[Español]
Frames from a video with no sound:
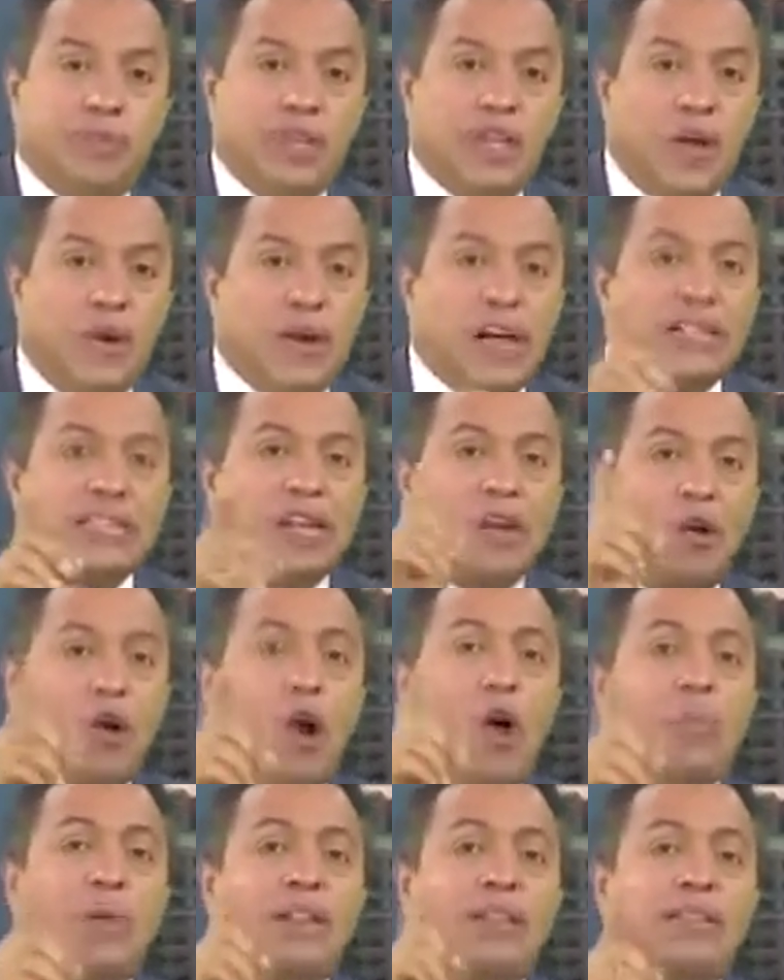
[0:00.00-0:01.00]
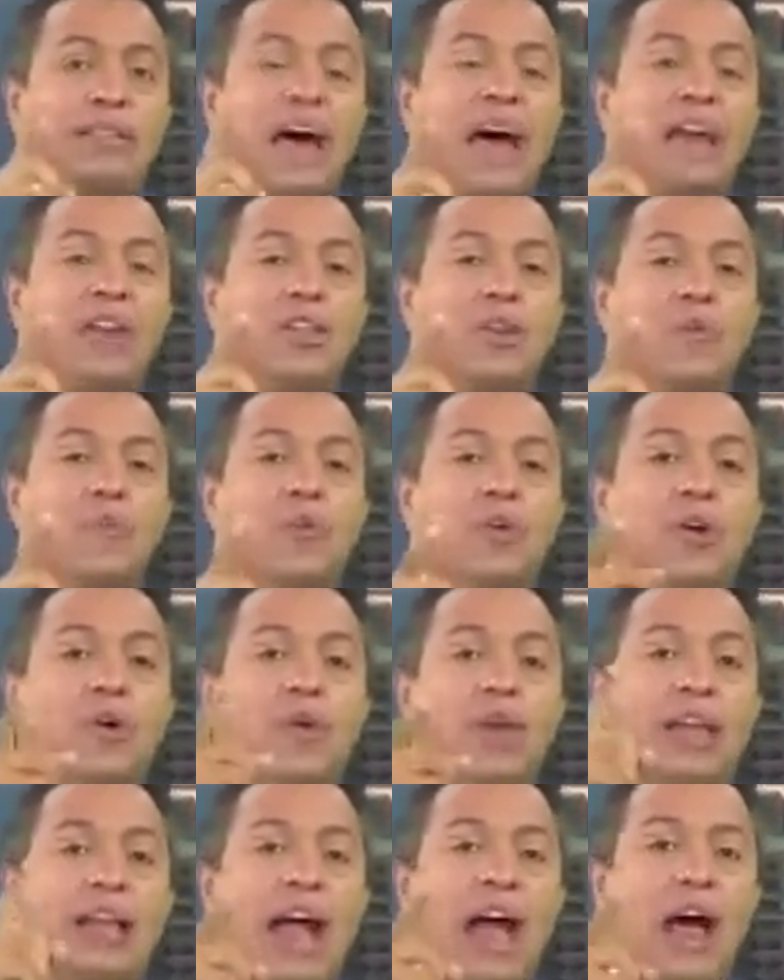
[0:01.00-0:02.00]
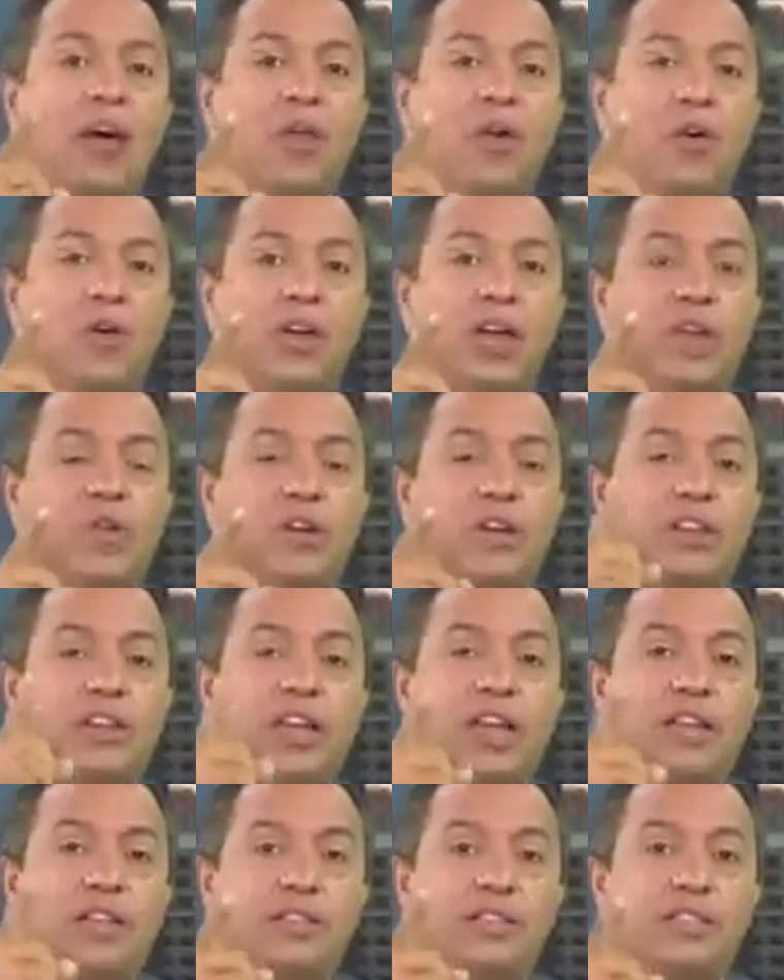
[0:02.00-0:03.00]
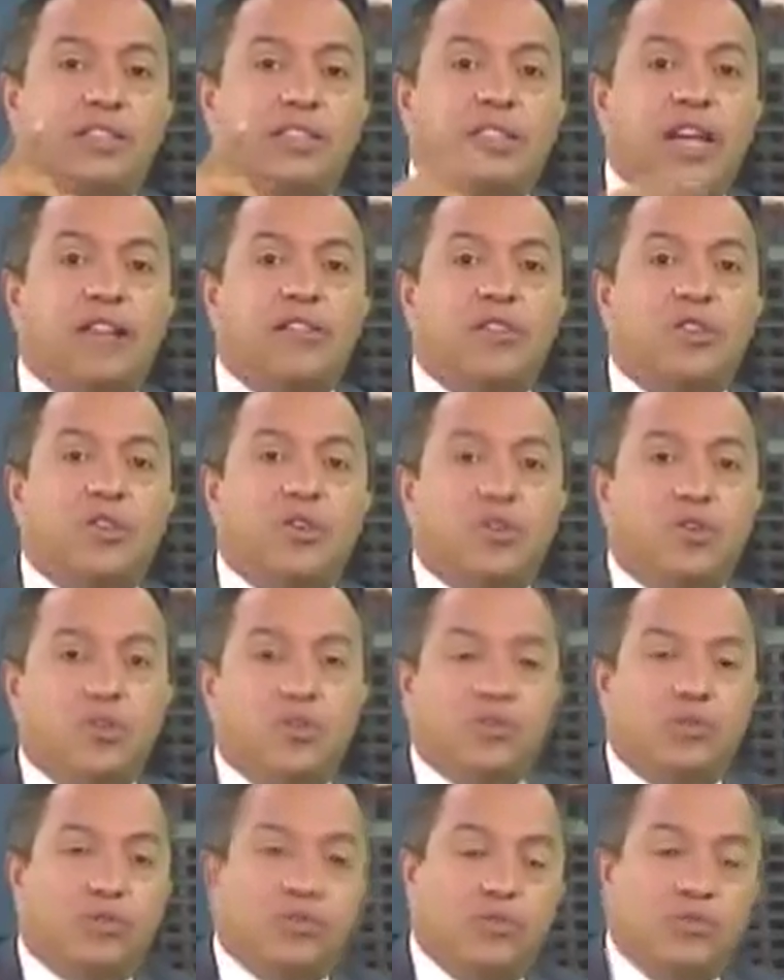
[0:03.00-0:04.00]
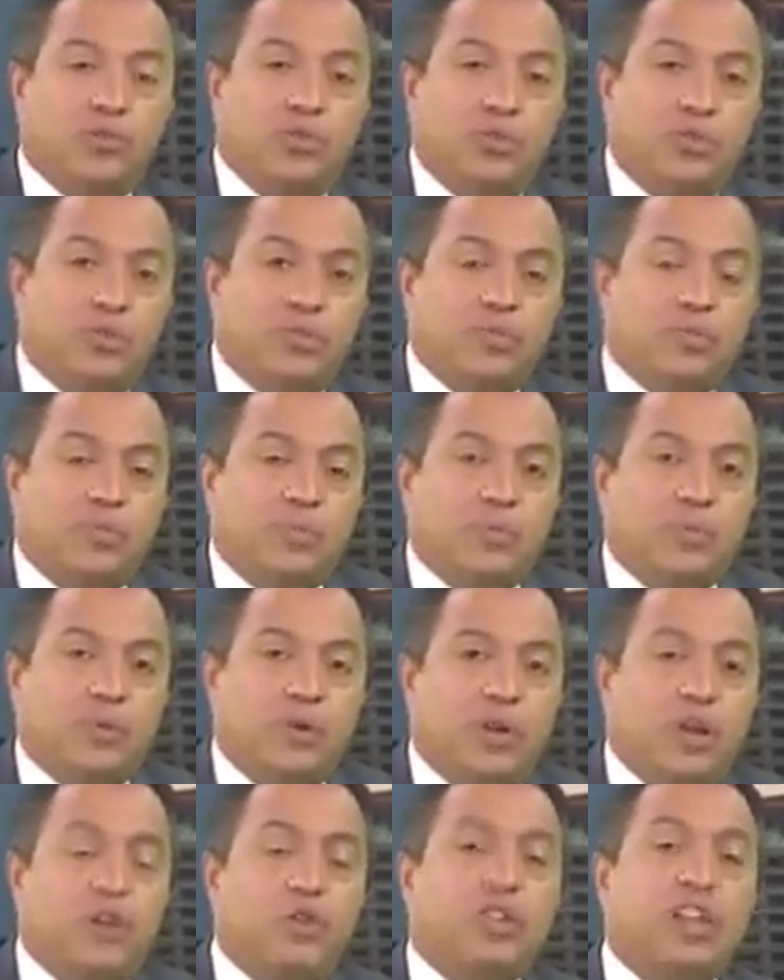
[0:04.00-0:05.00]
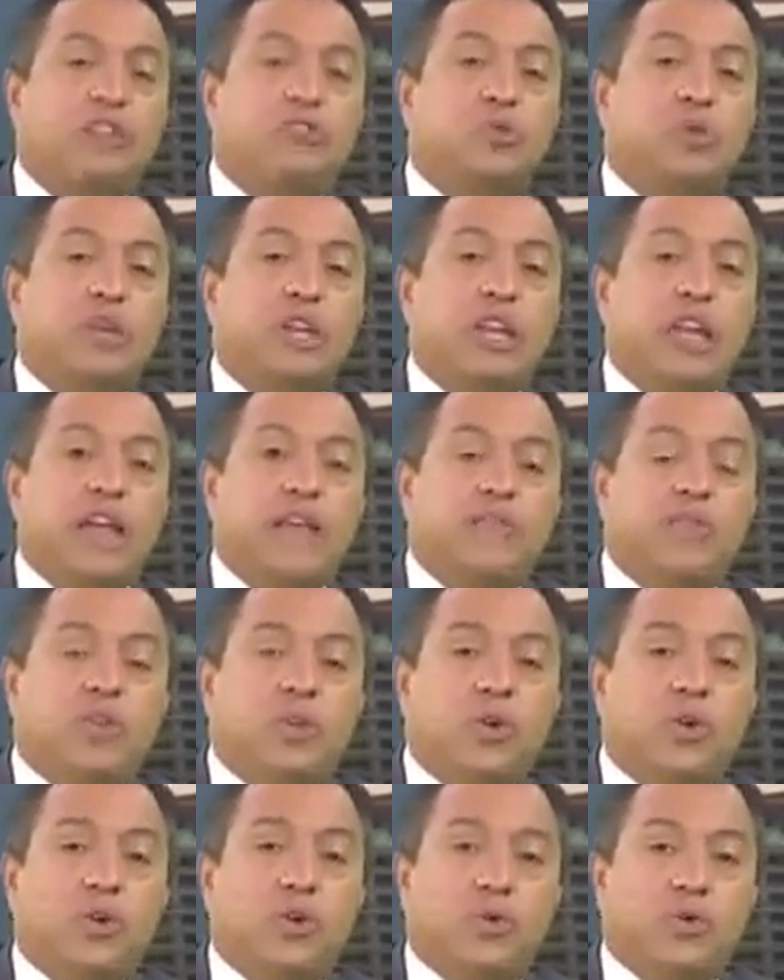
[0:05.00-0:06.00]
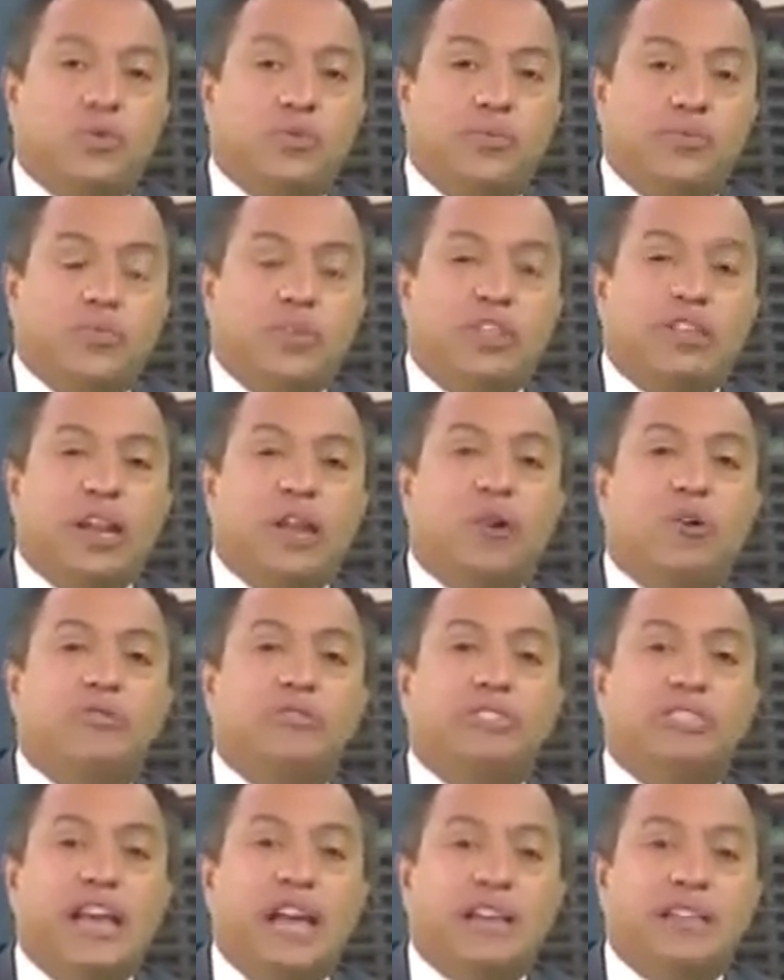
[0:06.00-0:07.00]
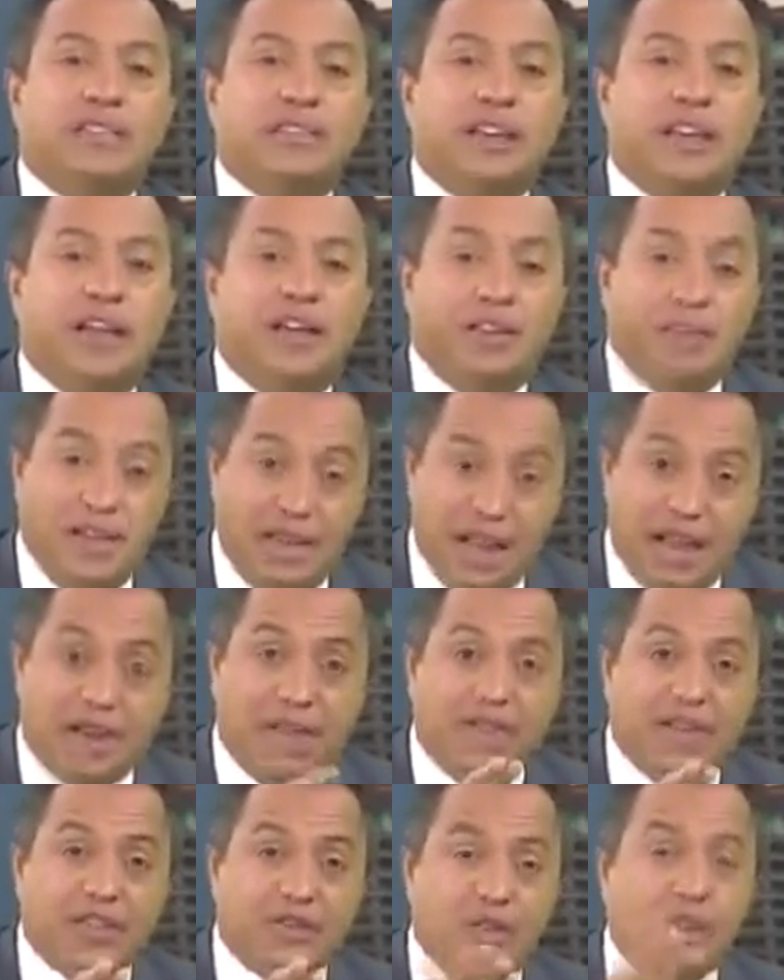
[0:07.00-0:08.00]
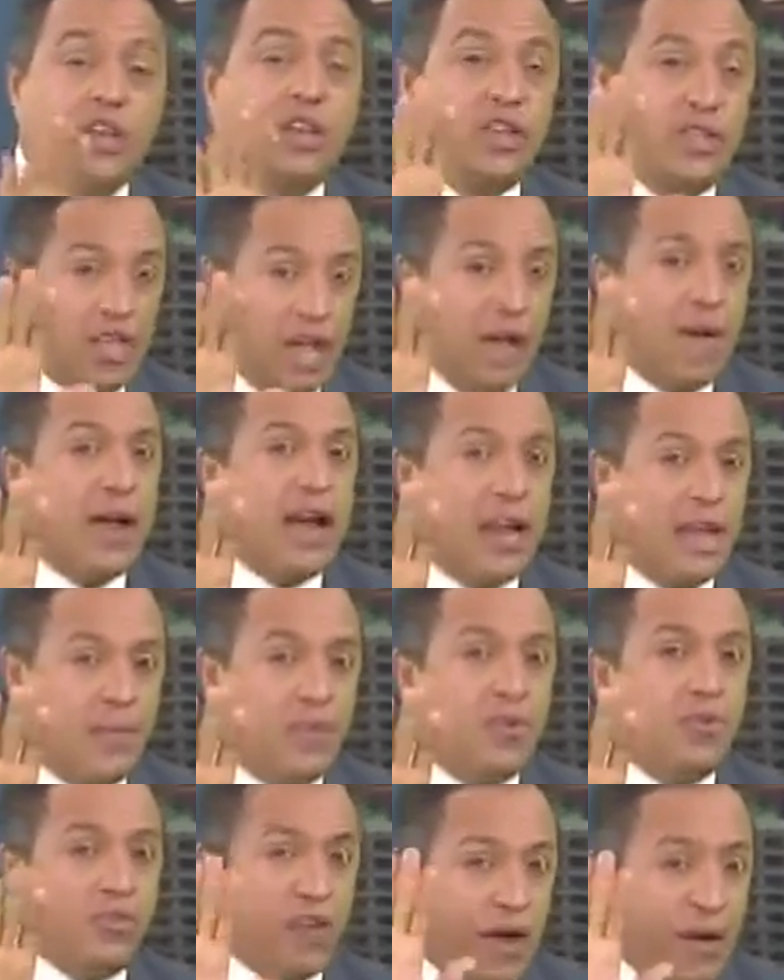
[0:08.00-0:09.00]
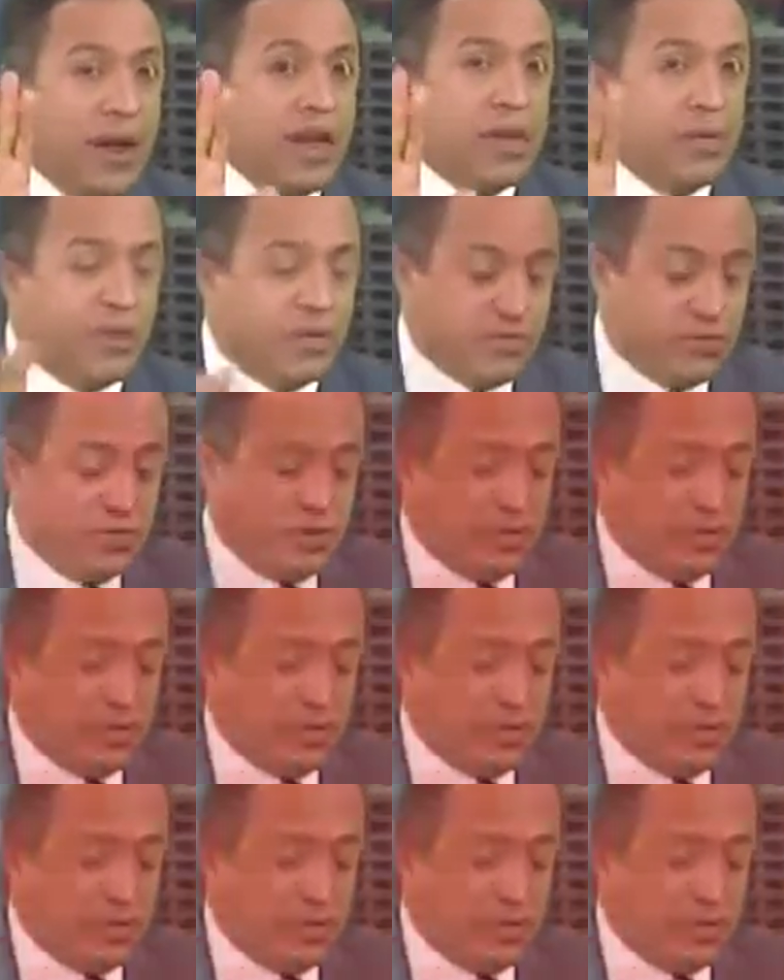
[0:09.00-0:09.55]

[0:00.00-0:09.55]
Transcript: Y yo voy a hacer un comentario muy obligado que nos están diciendo, que nos están sugiriendo nuestra conciencia y la reflexión. Ya venimos, ya venimos.